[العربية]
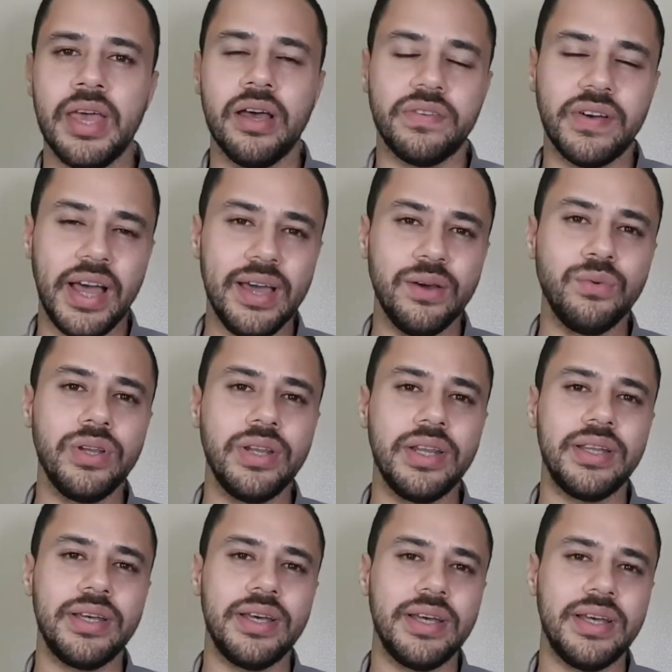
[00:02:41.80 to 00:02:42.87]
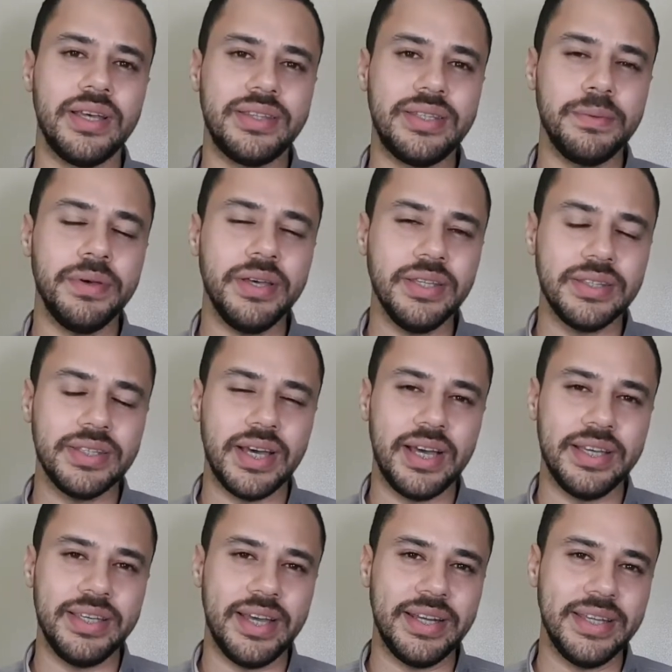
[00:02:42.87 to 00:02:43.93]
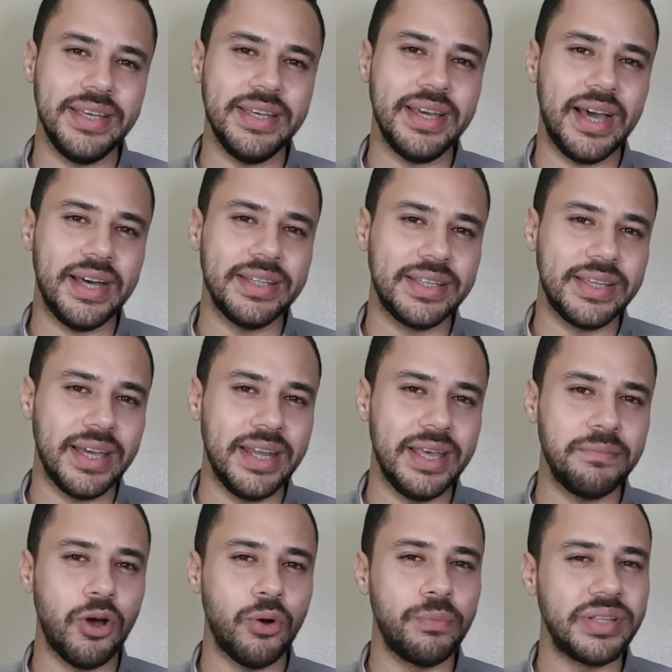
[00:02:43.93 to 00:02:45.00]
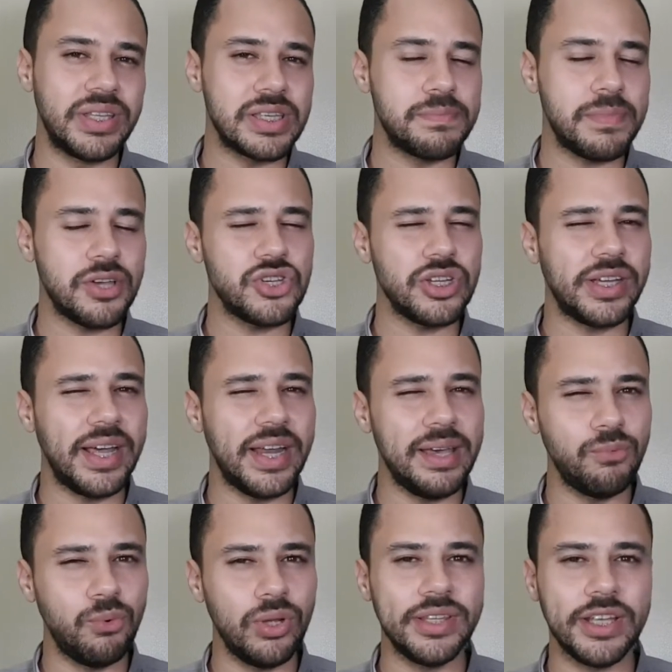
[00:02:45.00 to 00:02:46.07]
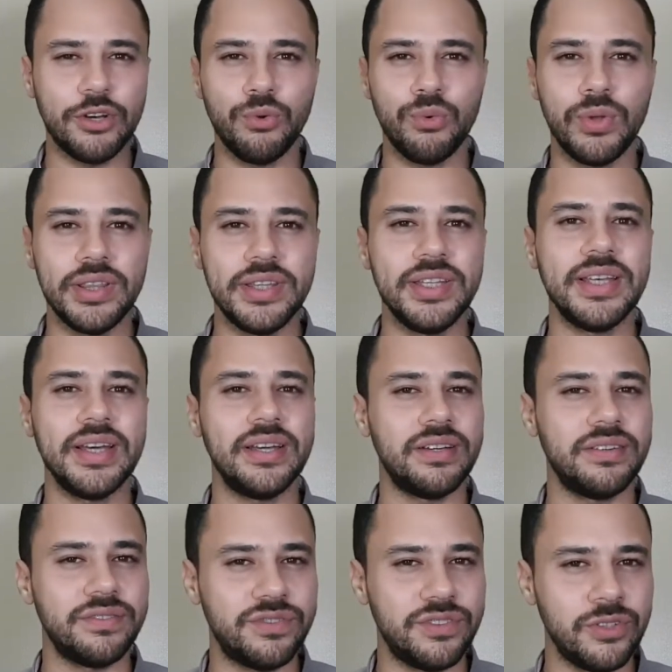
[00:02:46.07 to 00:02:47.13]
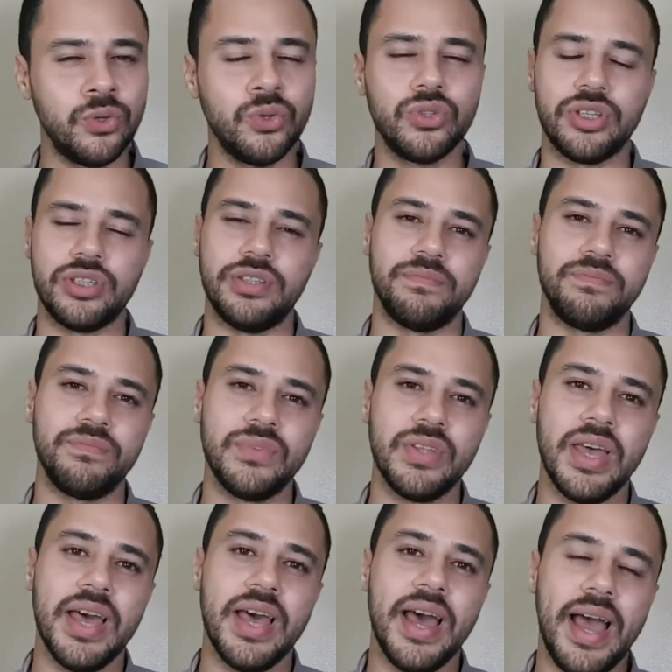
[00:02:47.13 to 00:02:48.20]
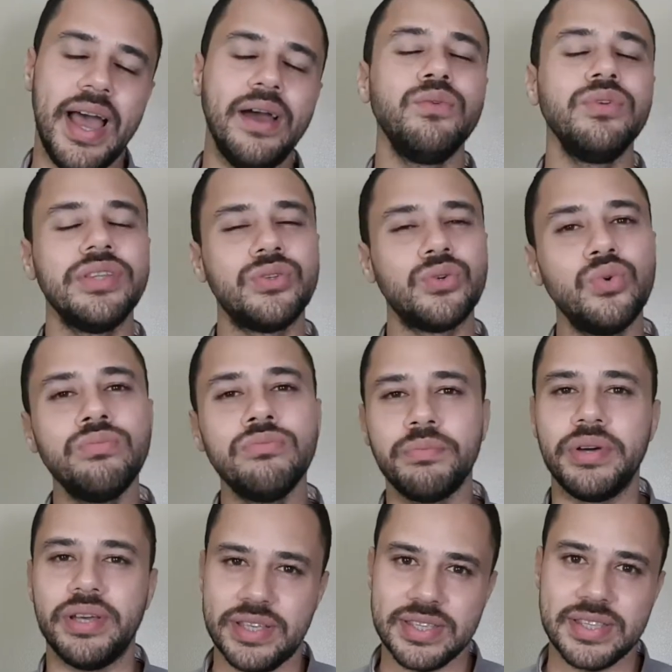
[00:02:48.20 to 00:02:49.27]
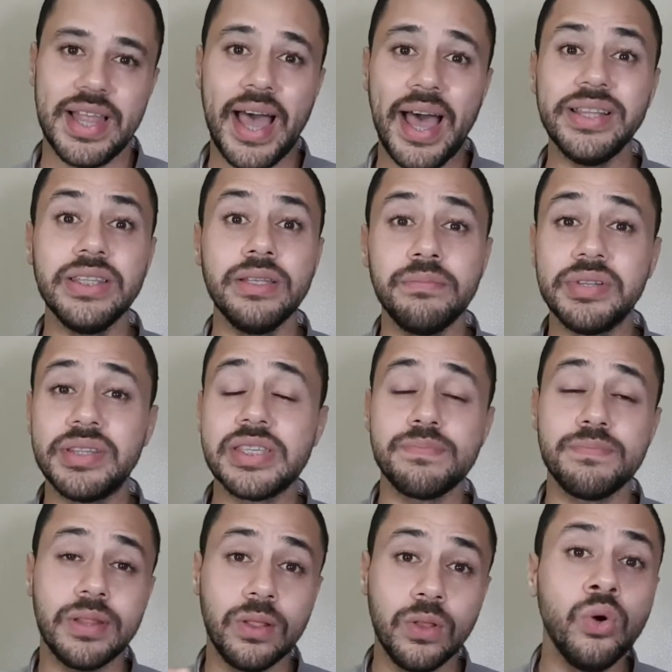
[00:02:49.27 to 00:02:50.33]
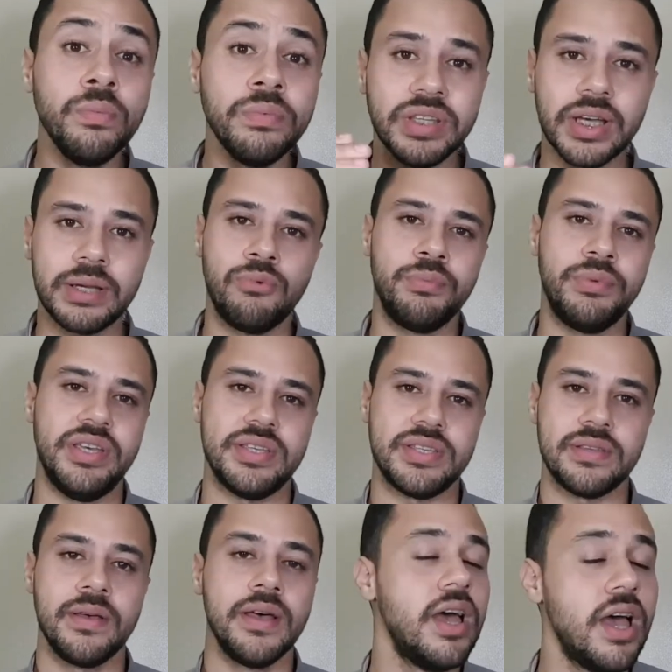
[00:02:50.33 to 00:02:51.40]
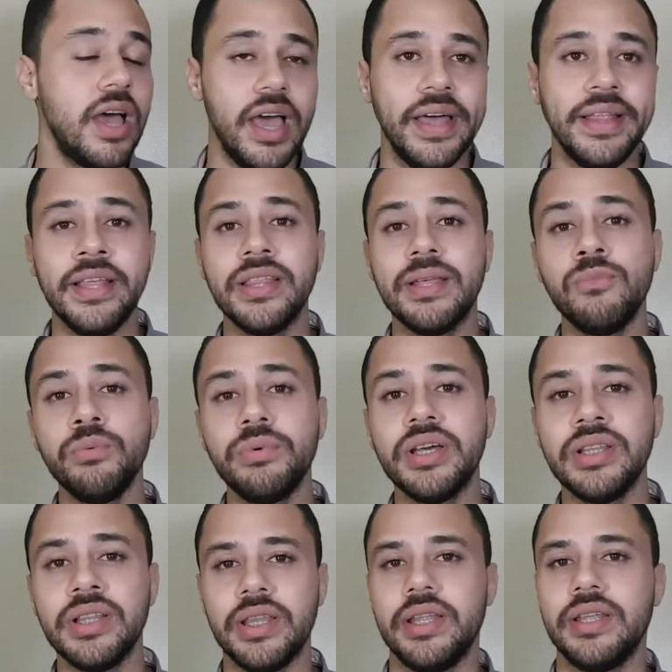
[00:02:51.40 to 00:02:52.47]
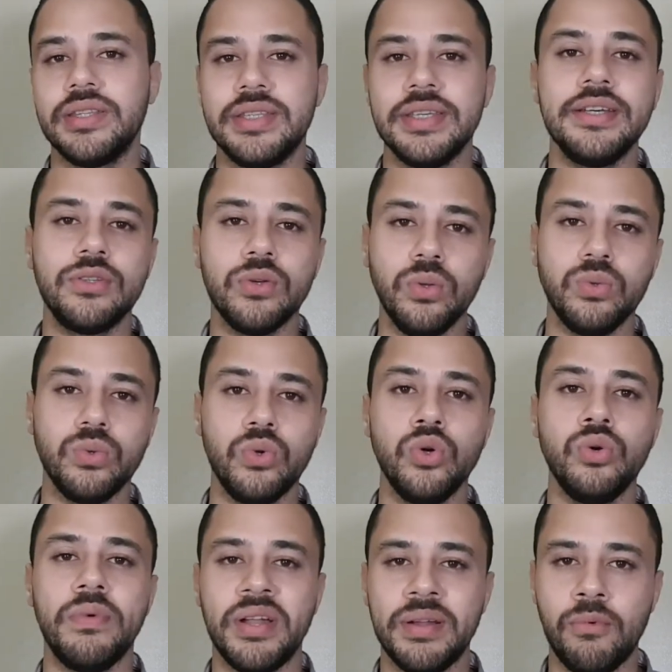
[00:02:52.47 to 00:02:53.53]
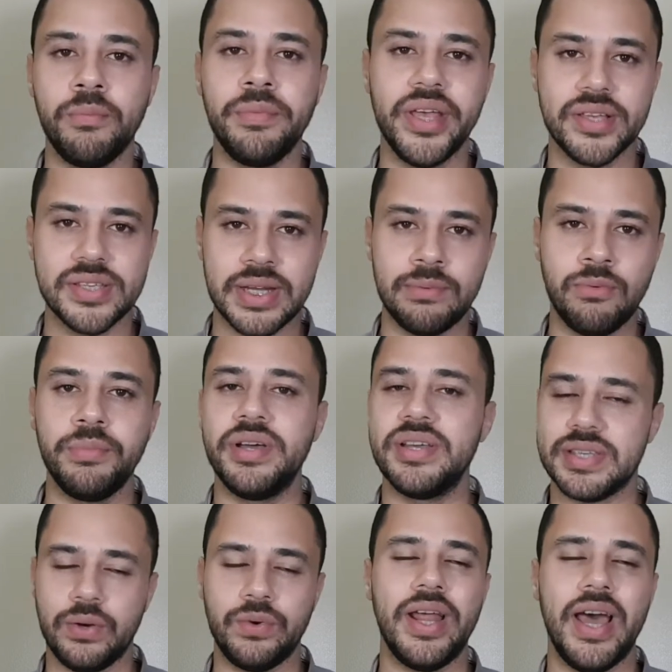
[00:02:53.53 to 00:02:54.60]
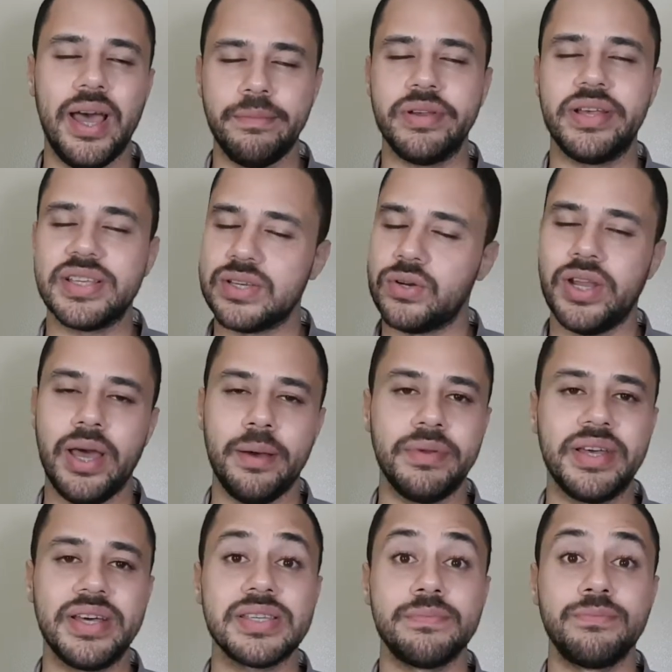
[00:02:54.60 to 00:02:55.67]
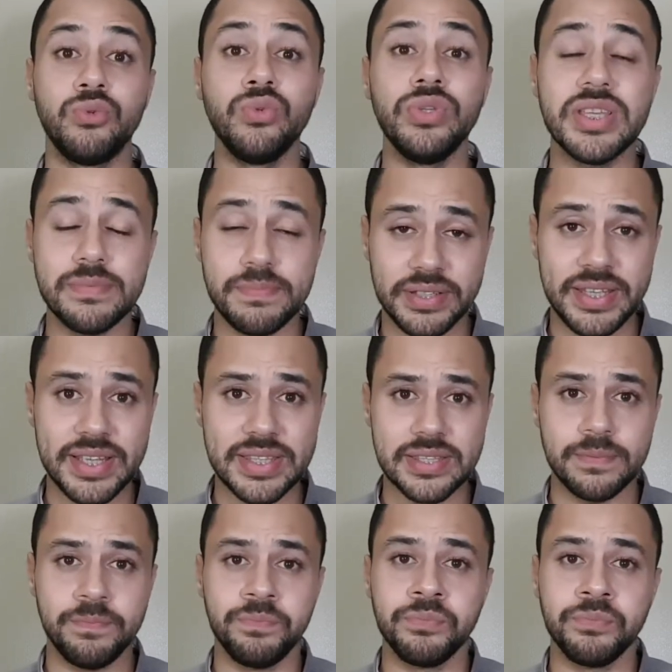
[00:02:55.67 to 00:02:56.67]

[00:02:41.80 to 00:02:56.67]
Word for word: فحاول تبعد يعني ايه عن كلام او ما تسمعش الكلام والدك ووالدتك في النقطه دي حاول ان تكون مميز لحد ما تثبت لهم انك مميز ان انت ممكن تيجي تقعد تقول لهم انا مميز انا مميز او انا هعمل كذا وانا هعمل كذا بدون اثباتات